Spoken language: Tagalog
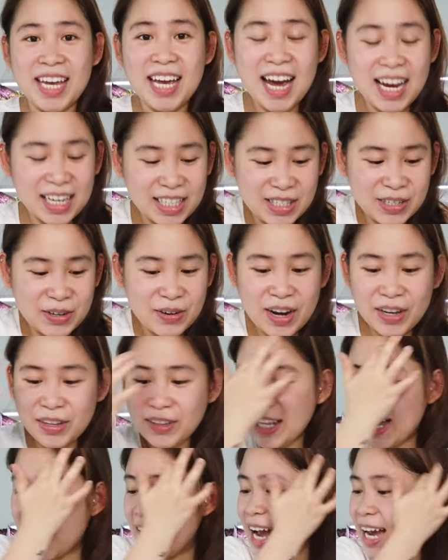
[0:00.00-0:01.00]
okay guys, so
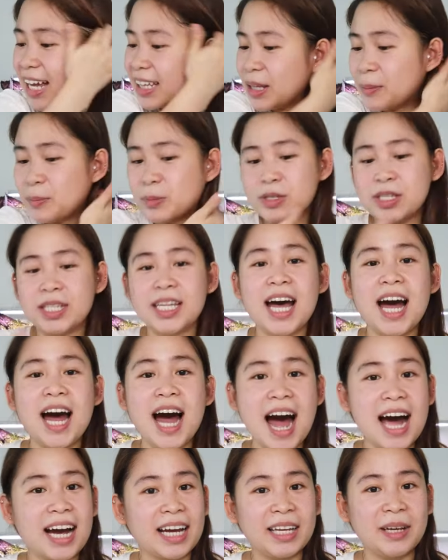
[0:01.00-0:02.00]
ayun na nga. Tapos na
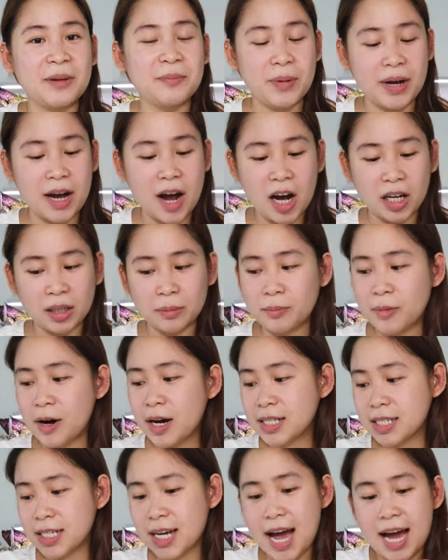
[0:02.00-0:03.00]
ang aking
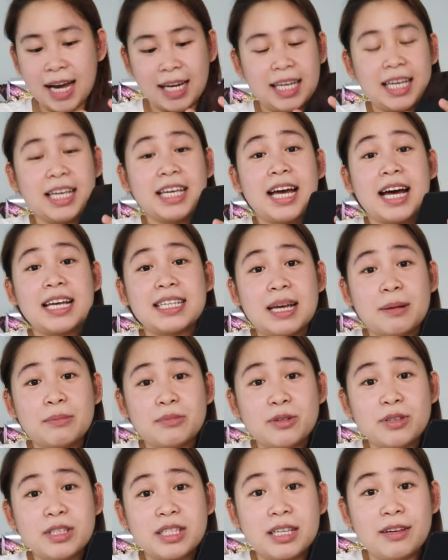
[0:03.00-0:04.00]
pag-unbox ng aking
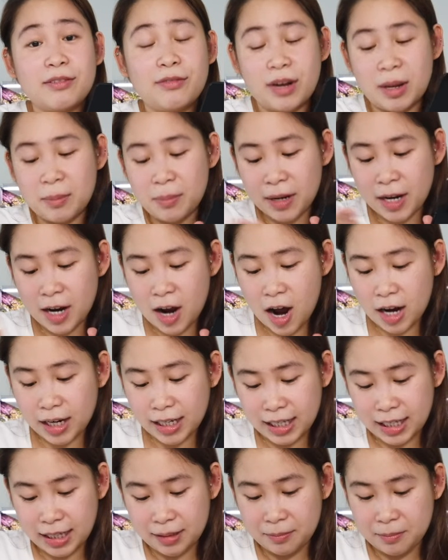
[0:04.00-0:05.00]
Samsung Z Flip and ang
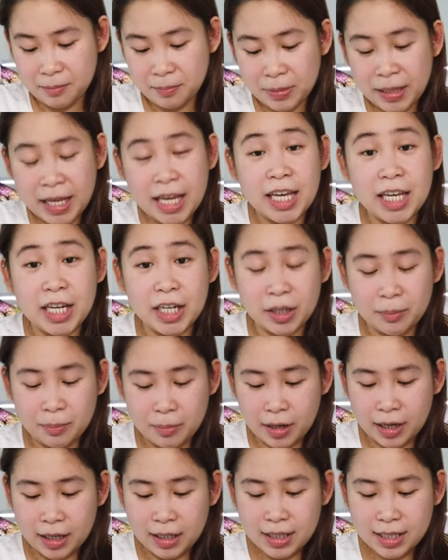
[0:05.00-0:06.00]
aking
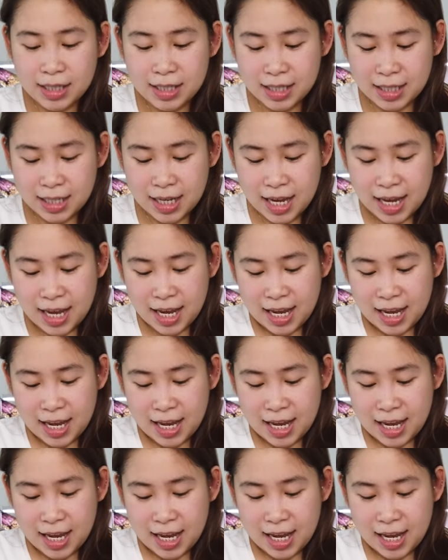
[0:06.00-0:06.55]
earbuds.